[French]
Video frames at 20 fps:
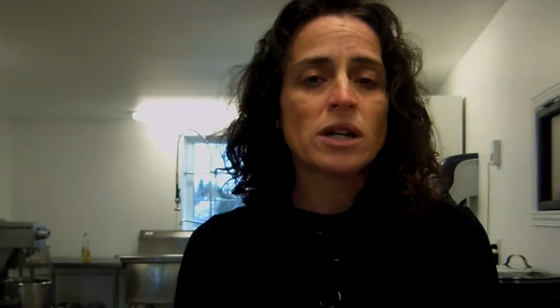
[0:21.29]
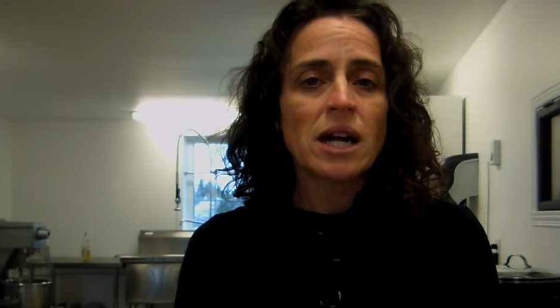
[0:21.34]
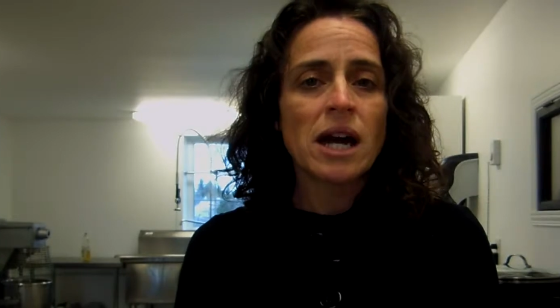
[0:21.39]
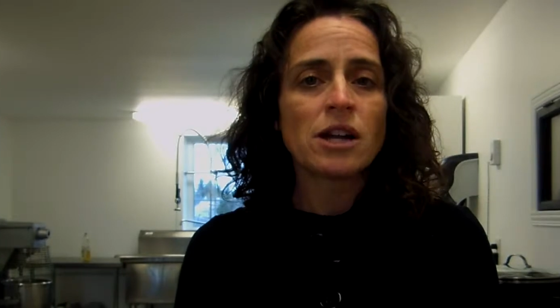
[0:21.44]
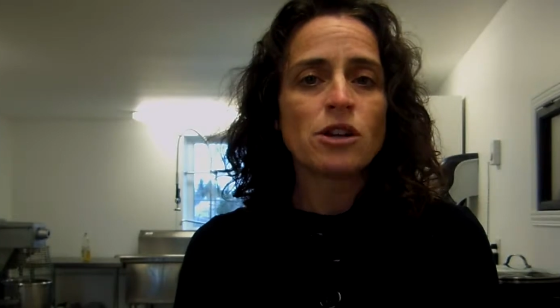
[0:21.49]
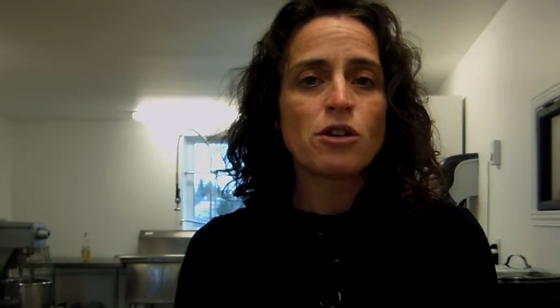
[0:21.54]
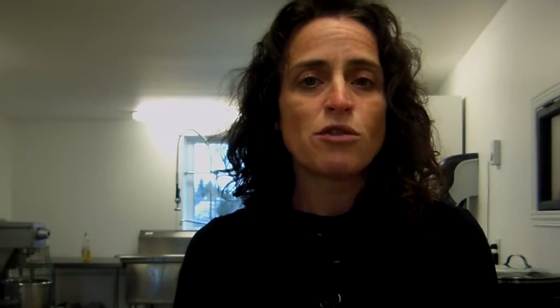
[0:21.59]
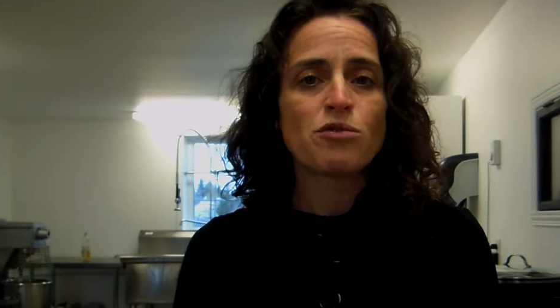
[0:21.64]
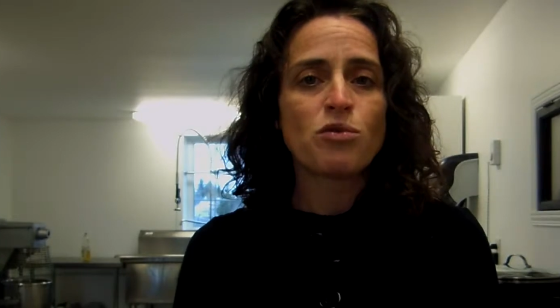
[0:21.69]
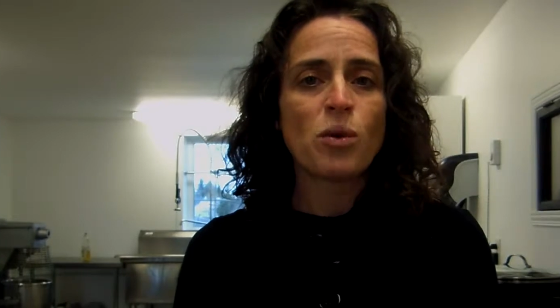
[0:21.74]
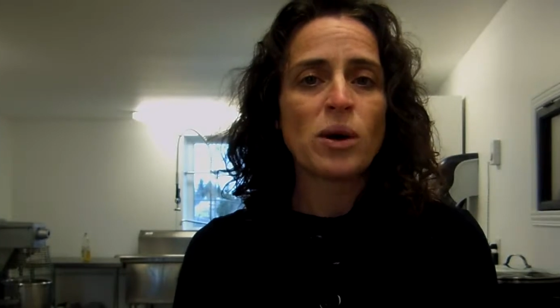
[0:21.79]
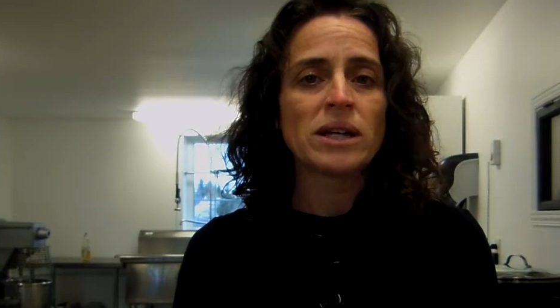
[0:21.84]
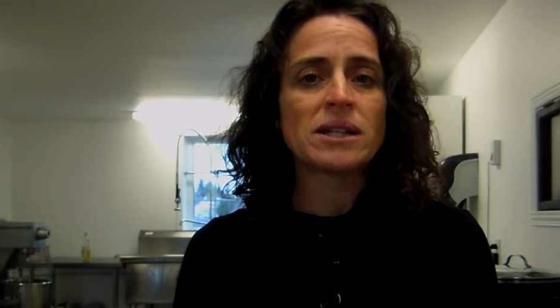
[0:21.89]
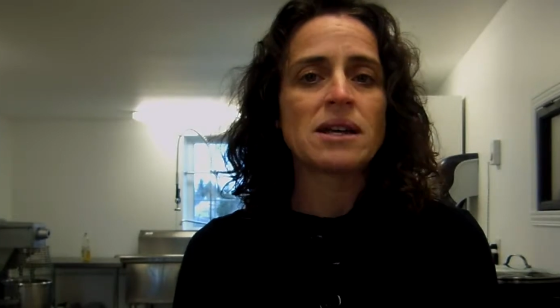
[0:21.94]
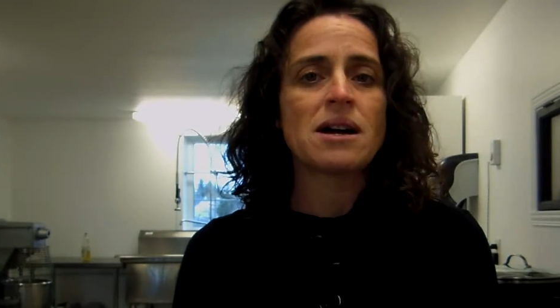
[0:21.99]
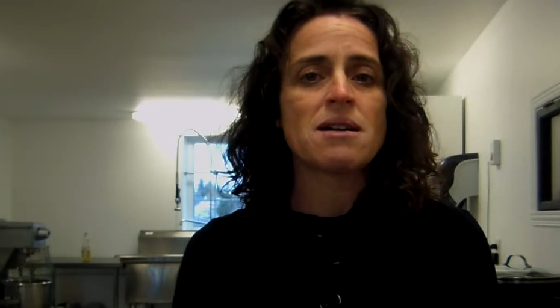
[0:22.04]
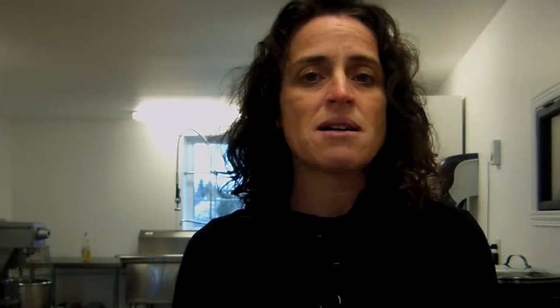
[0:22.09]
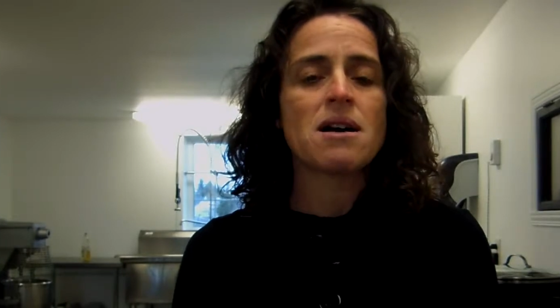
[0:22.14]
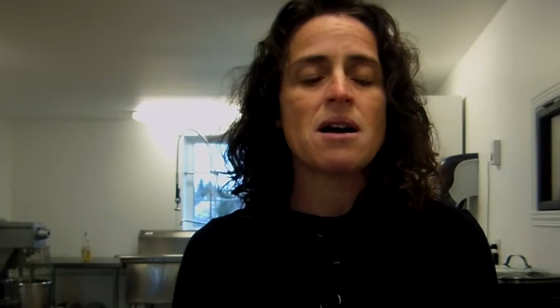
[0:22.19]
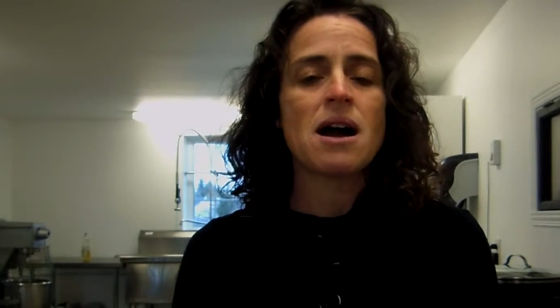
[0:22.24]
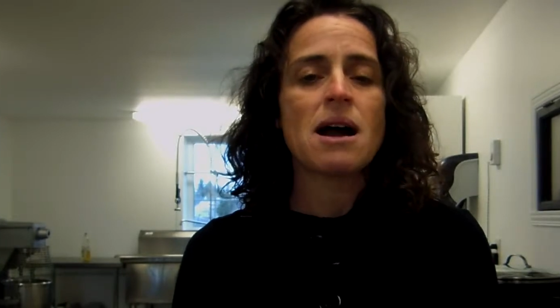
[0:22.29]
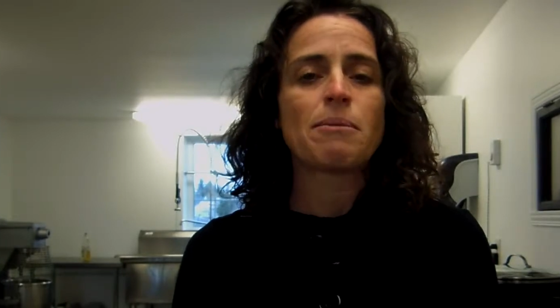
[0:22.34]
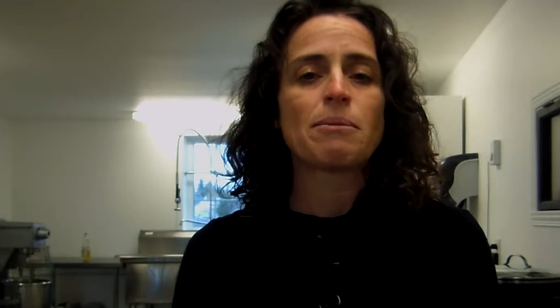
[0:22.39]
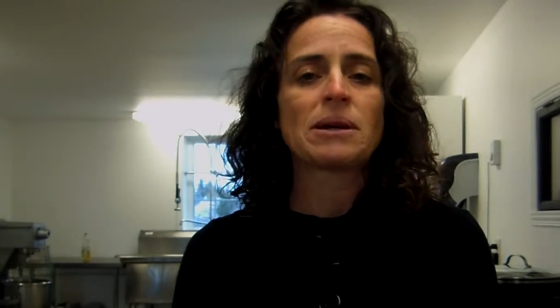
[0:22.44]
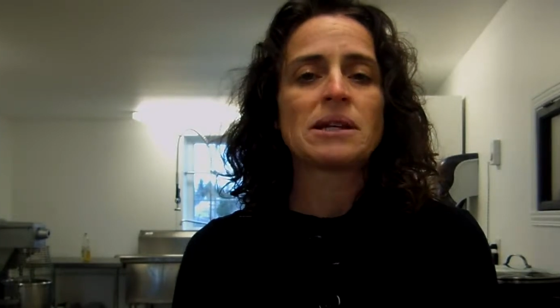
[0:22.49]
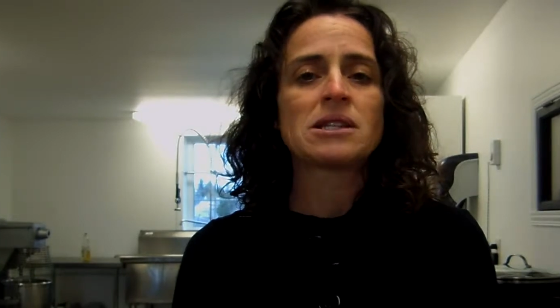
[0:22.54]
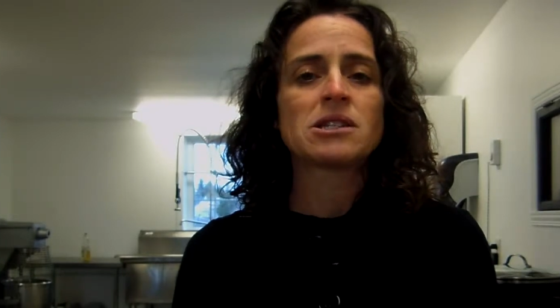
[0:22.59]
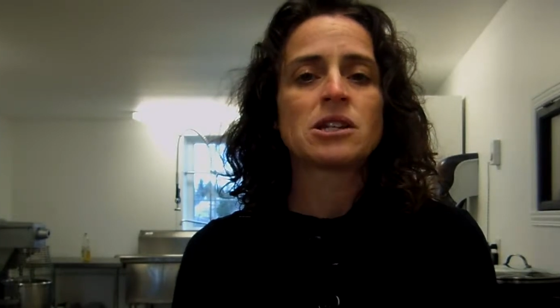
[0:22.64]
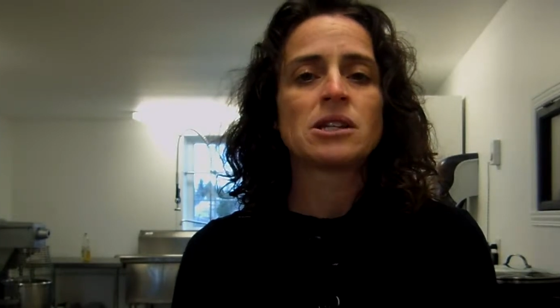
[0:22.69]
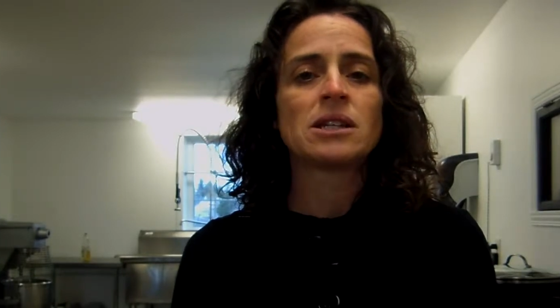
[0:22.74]
quand le foin est encore
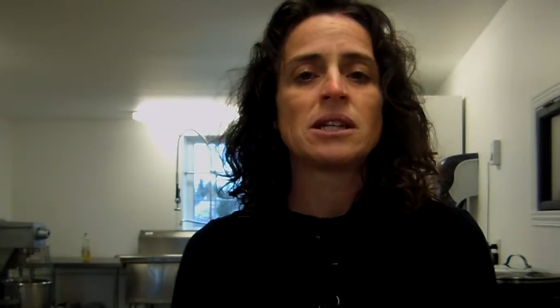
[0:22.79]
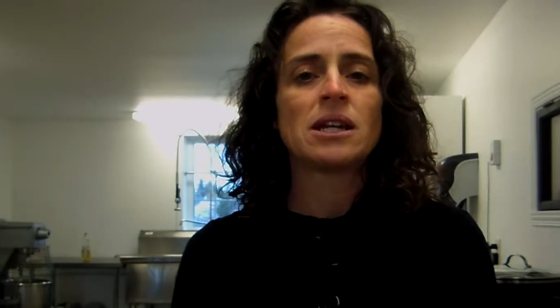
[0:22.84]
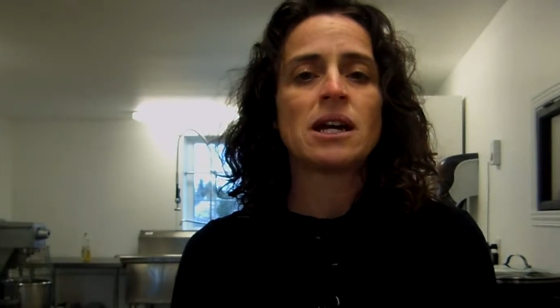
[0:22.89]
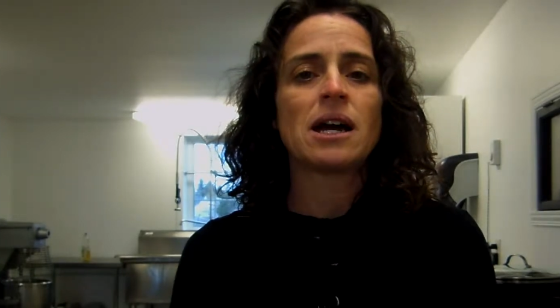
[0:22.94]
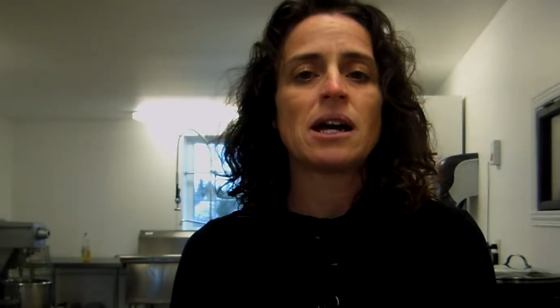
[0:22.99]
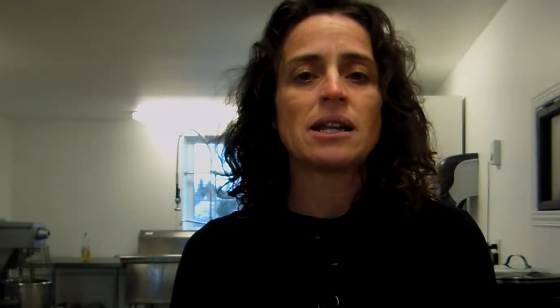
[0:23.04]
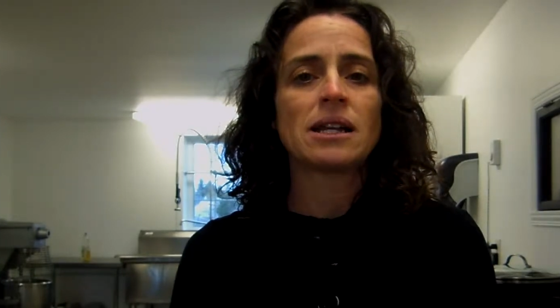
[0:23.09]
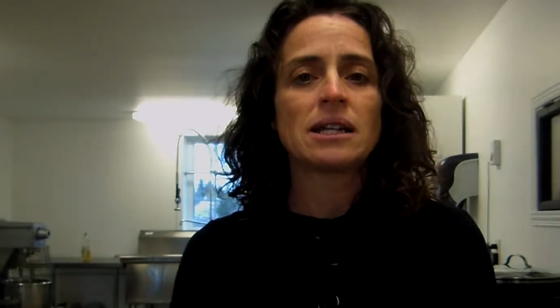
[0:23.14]
emprisonné à